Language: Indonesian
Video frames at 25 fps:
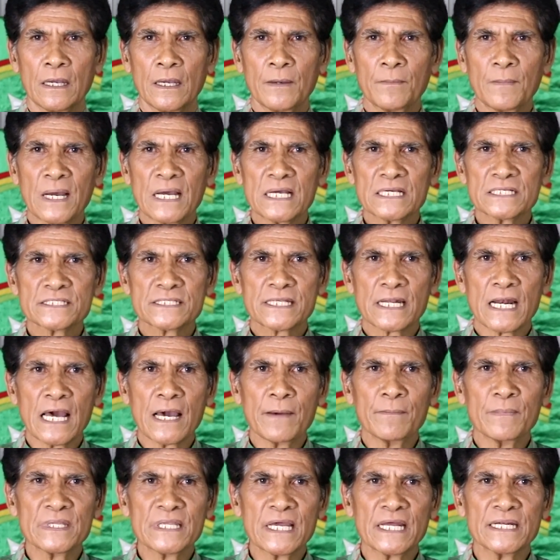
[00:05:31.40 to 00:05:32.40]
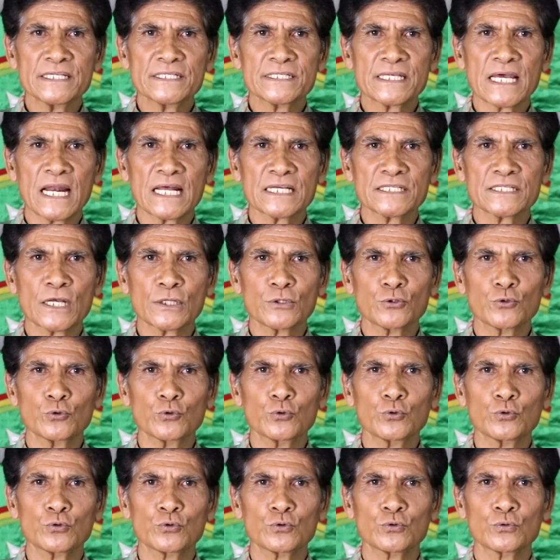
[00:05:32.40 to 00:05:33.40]
Emas telah menjadi salah
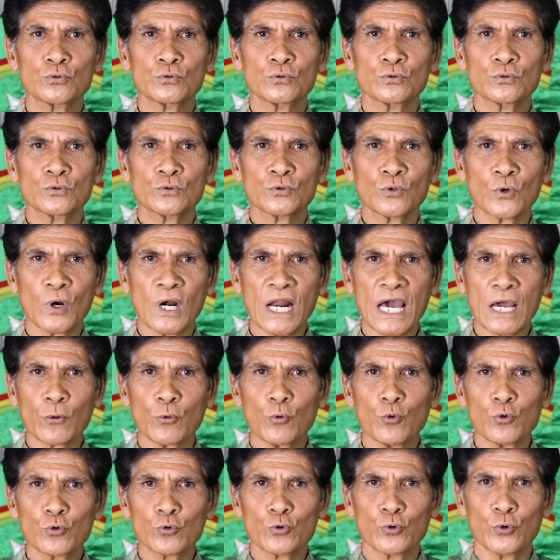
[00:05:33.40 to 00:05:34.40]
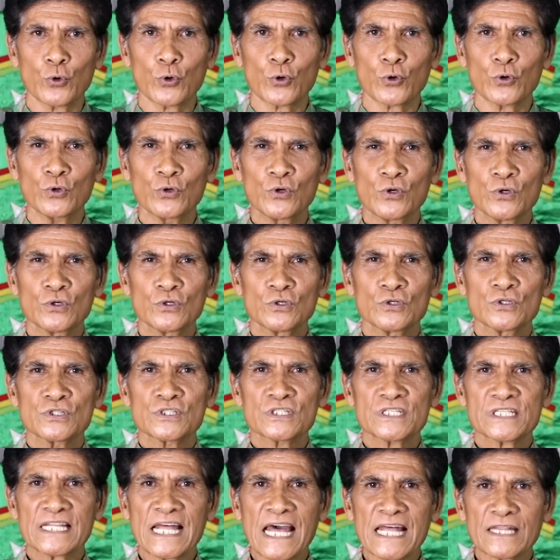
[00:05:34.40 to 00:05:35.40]
satu tolak ukur
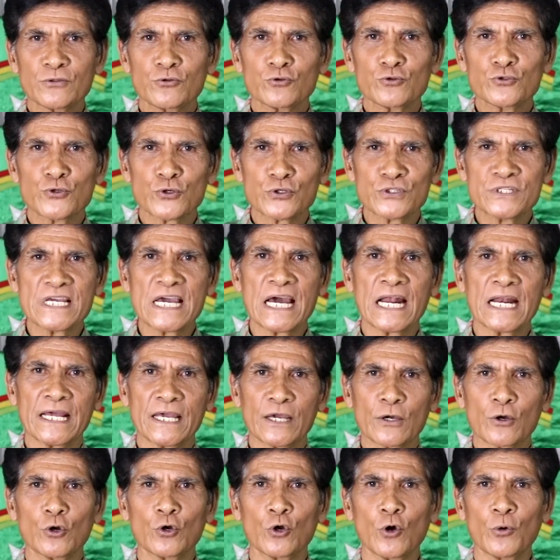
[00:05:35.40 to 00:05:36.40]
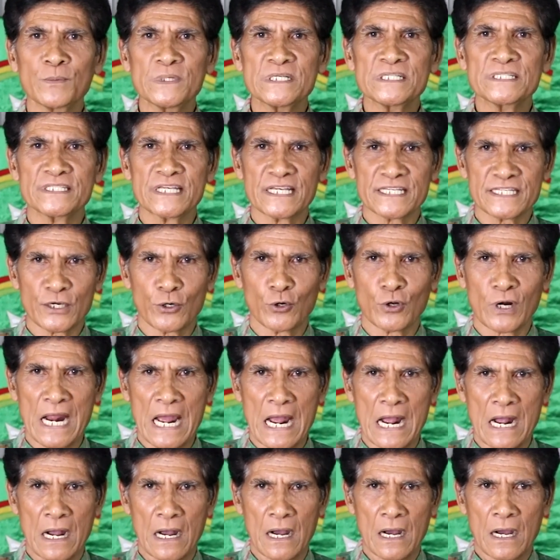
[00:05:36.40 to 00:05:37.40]
status sosial ekonomi
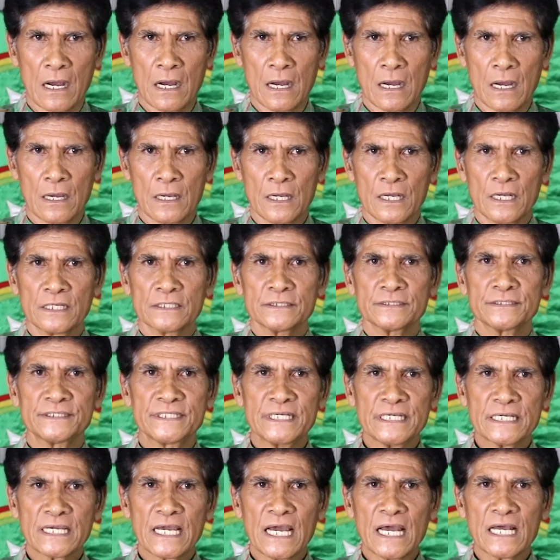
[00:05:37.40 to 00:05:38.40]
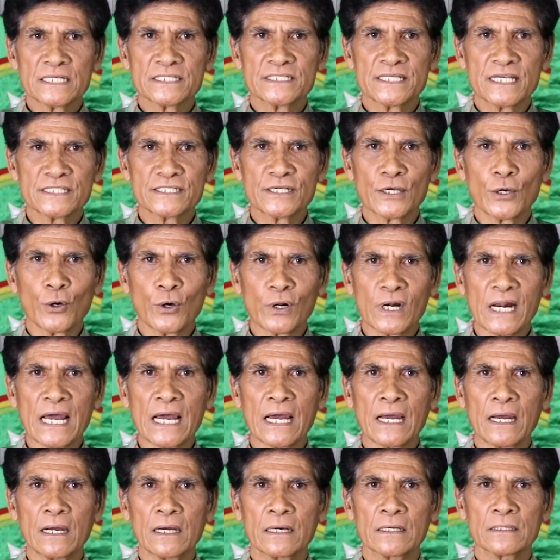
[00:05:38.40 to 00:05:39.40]
seseorang. Jika
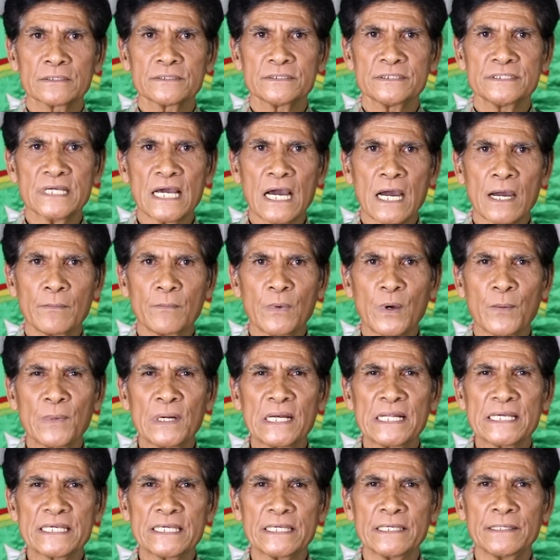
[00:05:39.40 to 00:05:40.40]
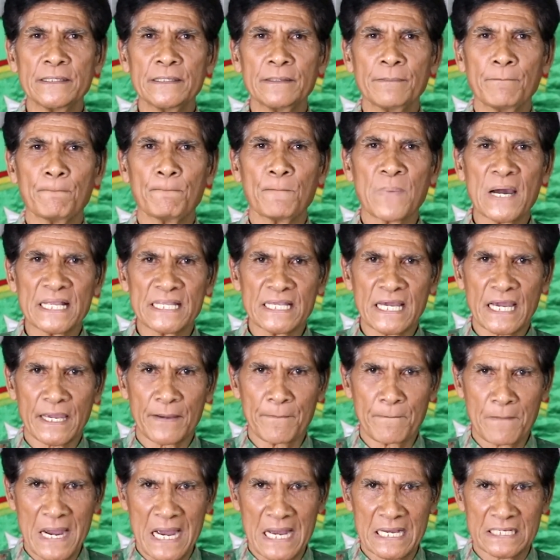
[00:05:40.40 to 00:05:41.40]
seseorang yang memiliki banyak
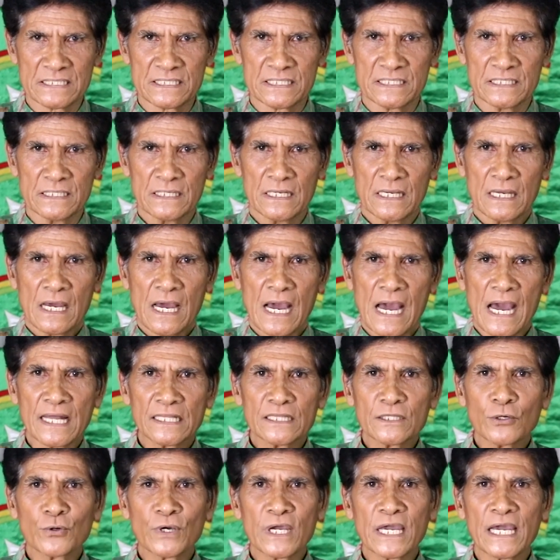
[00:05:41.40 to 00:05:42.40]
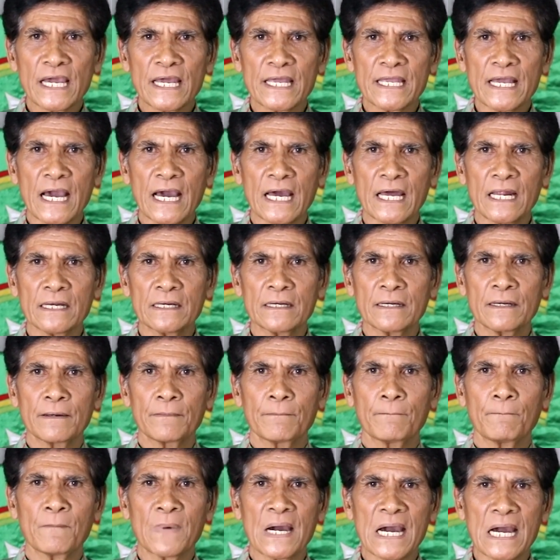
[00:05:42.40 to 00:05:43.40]
emas atau kekayaan
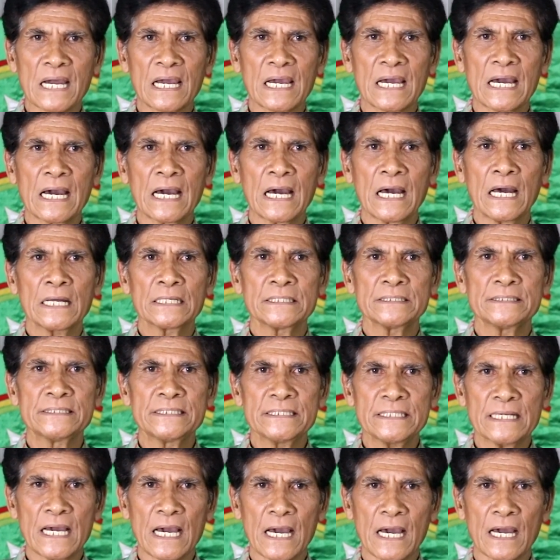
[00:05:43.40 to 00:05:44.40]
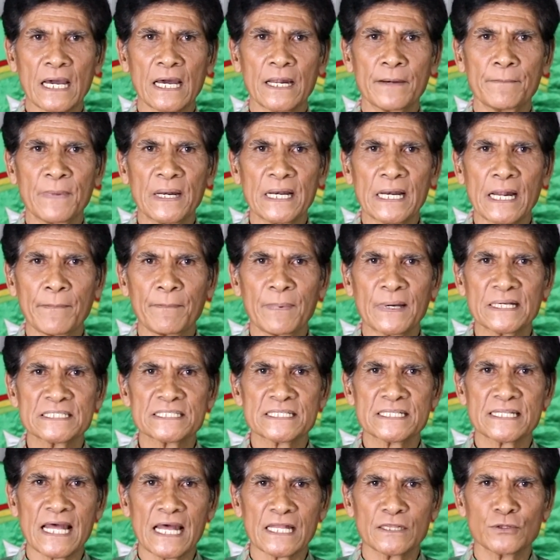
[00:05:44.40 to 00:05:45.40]
maka dia akan mendapat
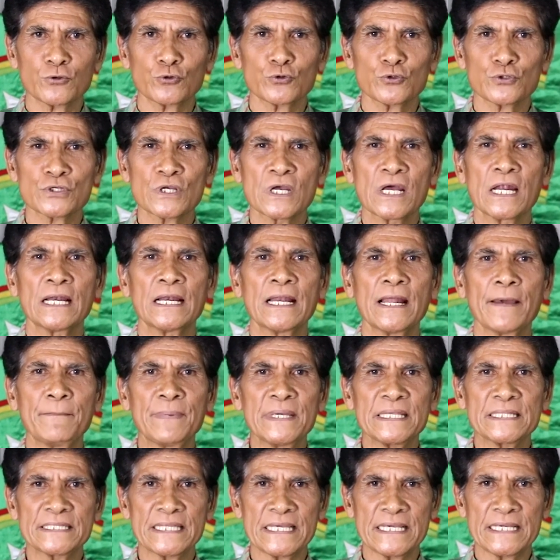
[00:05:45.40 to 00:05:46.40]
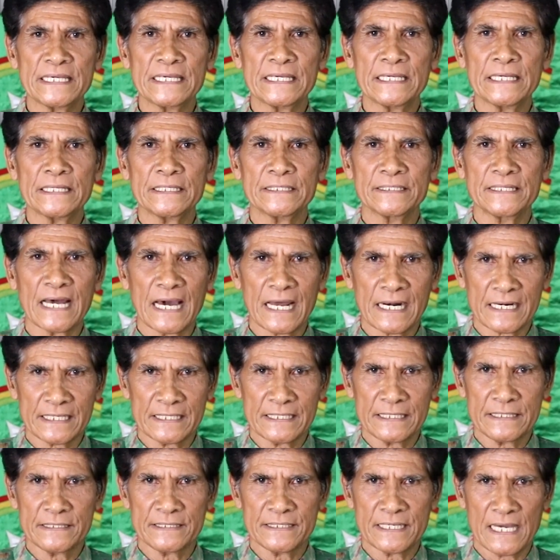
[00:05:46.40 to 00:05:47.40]
status lebih tinggi
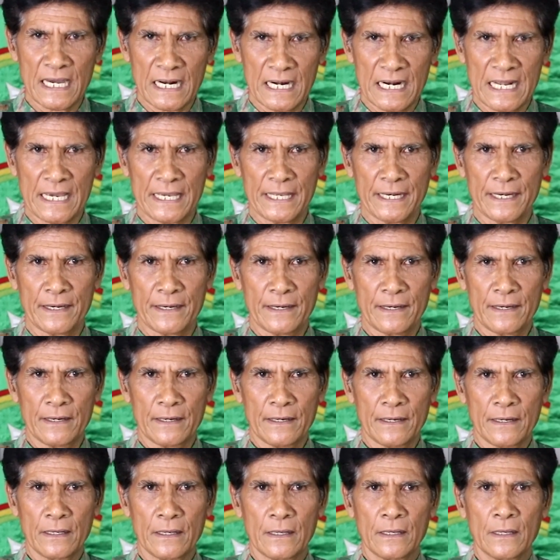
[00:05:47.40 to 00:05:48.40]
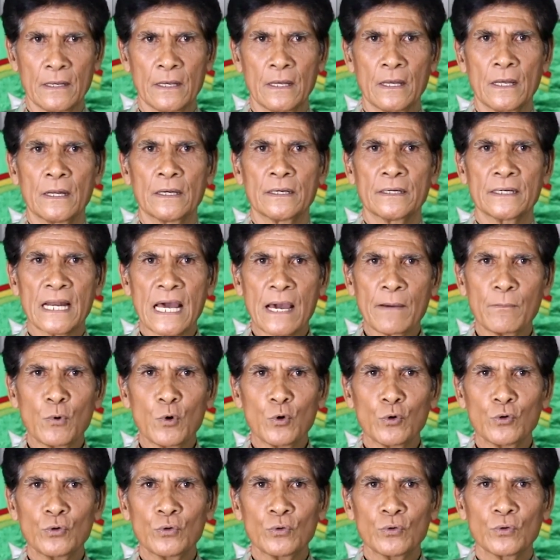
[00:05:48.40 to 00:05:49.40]
dari yang lain.
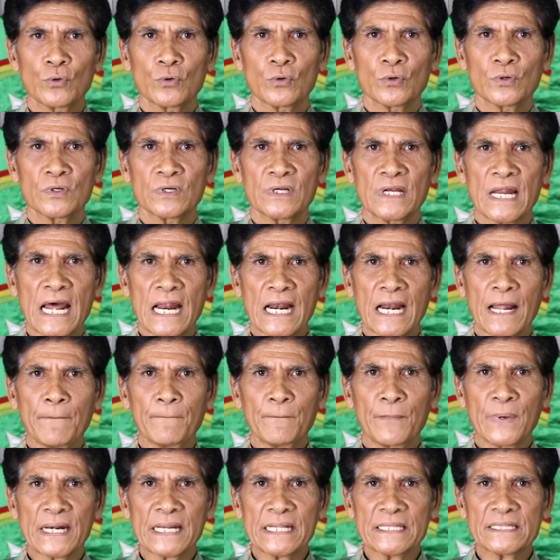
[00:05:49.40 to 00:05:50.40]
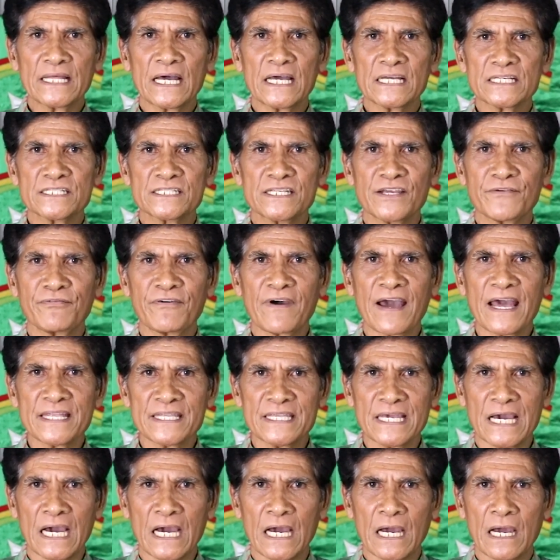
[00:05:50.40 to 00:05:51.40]
Namun, dalam berita
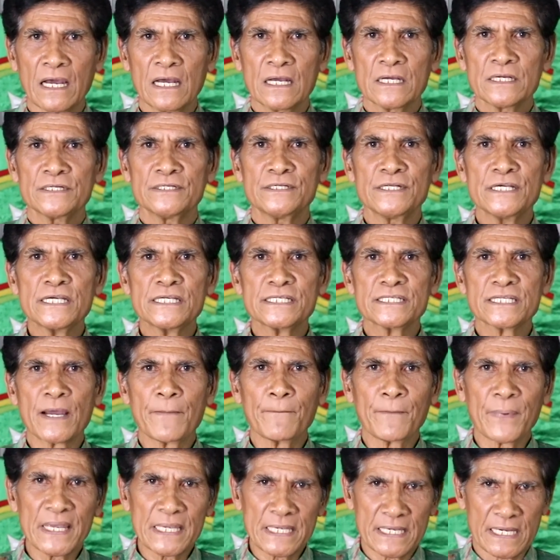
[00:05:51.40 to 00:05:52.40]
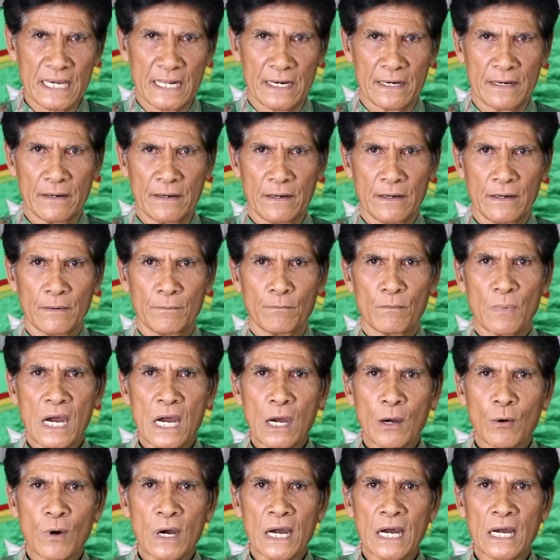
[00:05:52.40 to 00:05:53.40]
Sefanya disampaikan
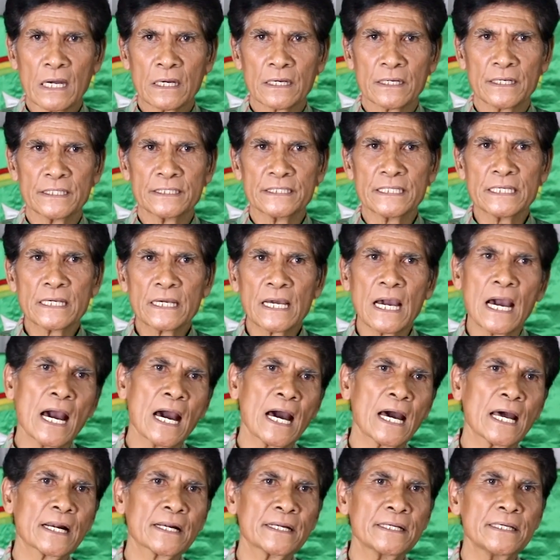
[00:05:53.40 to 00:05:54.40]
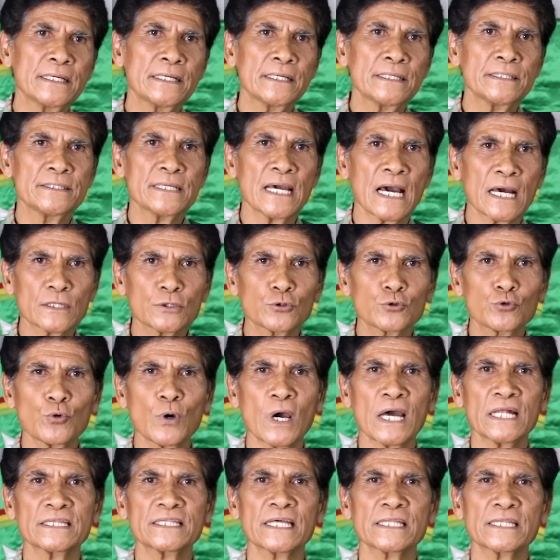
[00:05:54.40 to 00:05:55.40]
bahwa ketika hari yang
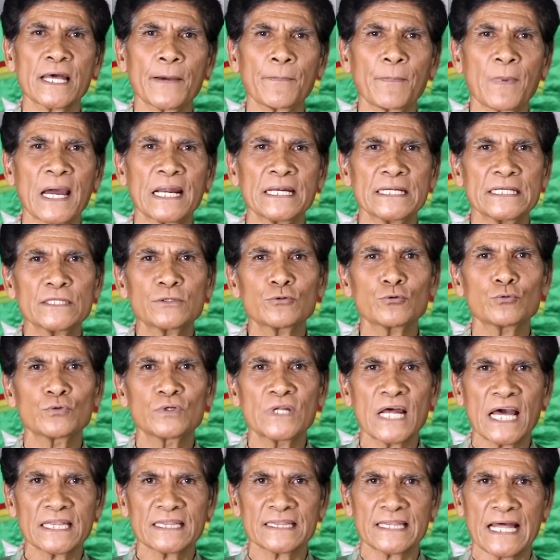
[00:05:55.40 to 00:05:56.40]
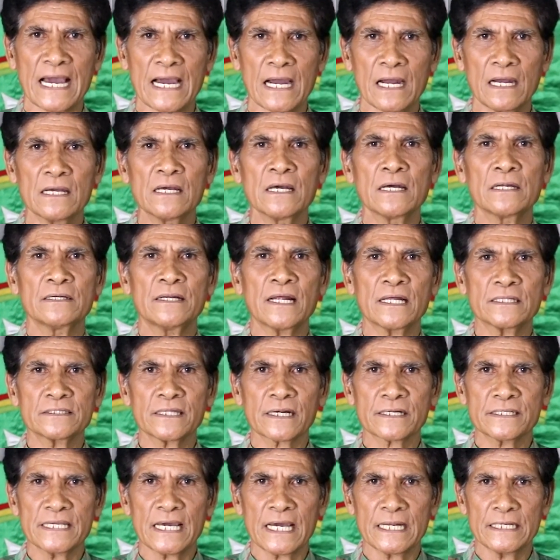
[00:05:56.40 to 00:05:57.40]
Tuhan tetapkan itu datang dan
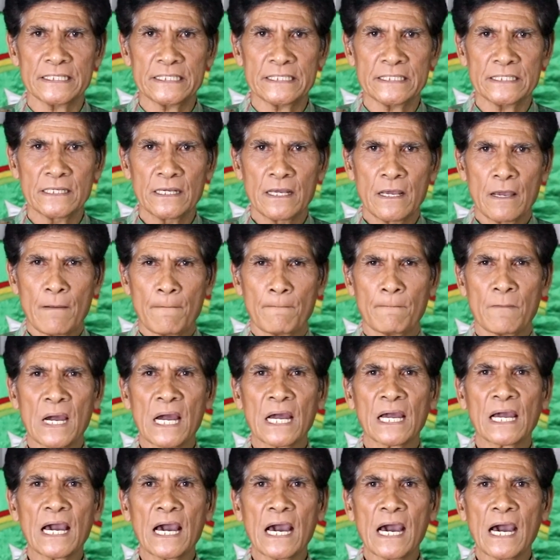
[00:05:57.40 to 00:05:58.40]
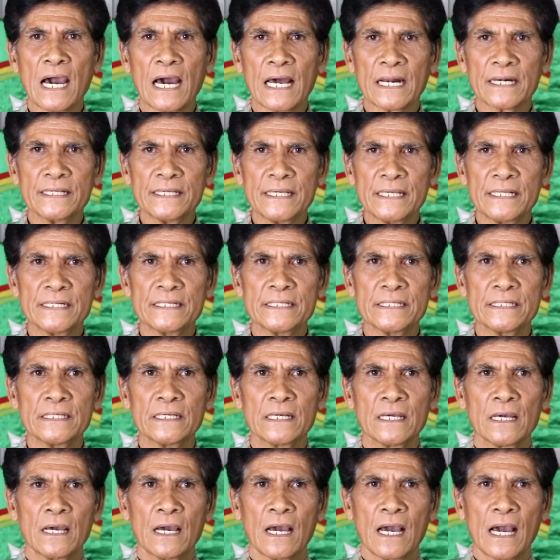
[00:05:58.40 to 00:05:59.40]
terjadi, maka hari ini
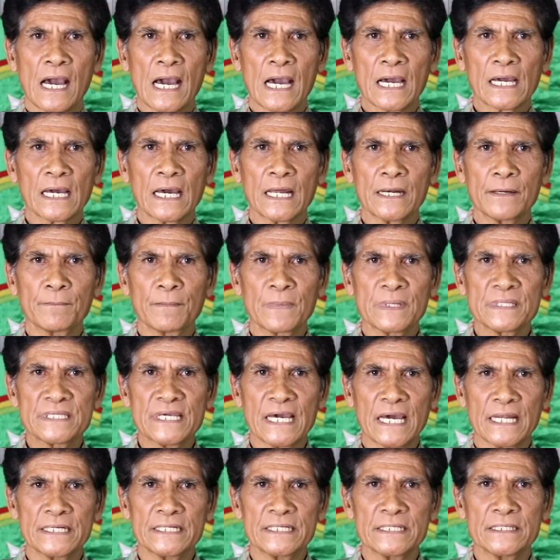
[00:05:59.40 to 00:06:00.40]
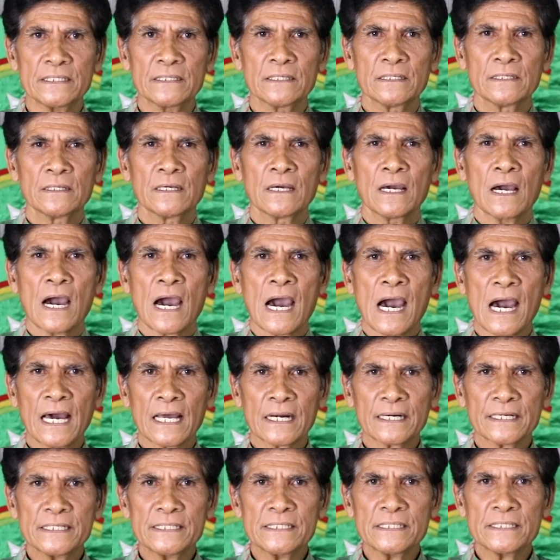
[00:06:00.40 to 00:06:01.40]
akan menjadi
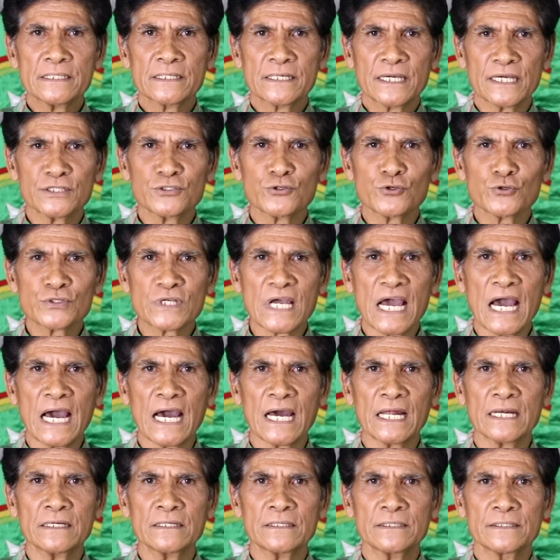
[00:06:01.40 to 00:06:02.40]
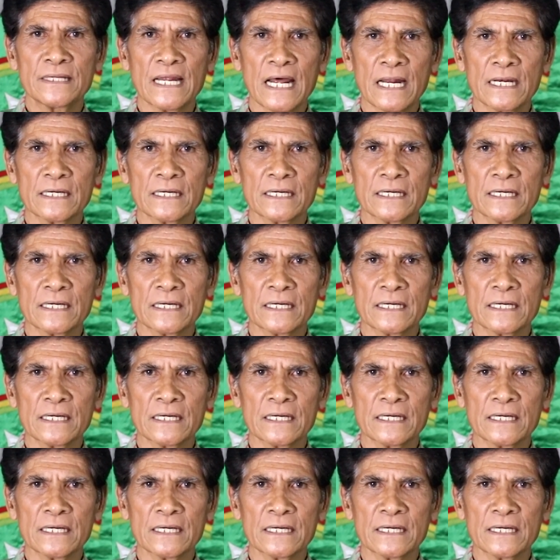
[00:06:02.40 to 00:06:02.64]
hari kesusahan